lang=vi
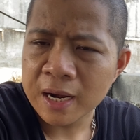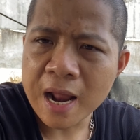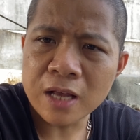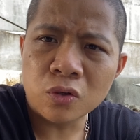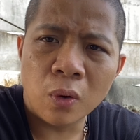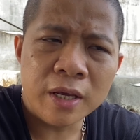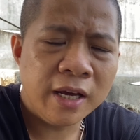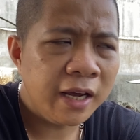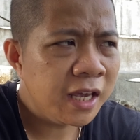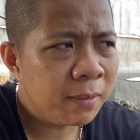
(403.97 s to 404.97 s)
đa số là
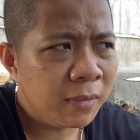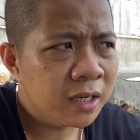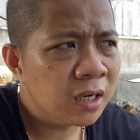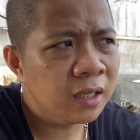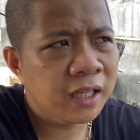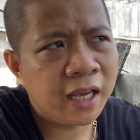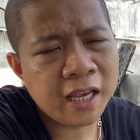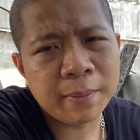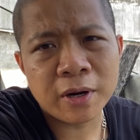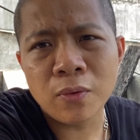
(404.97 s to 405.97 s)
những anh em mới chơi thì
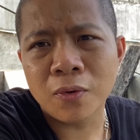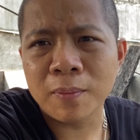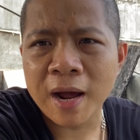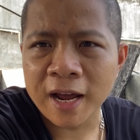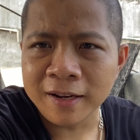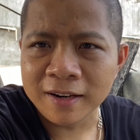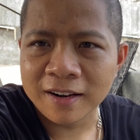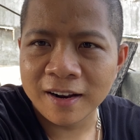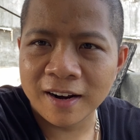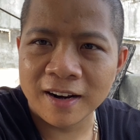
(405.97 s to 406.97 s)
anh em lại không có mái
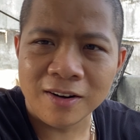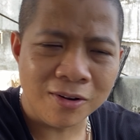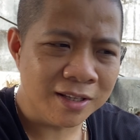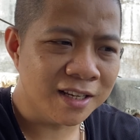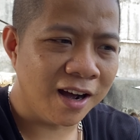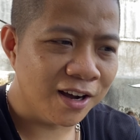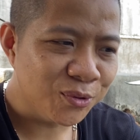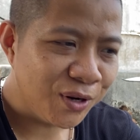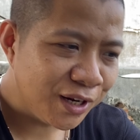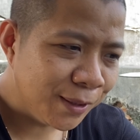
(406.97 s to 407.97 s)
đấy nó lại dở
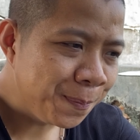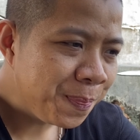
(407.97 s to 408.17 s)
chỗ đấy cơ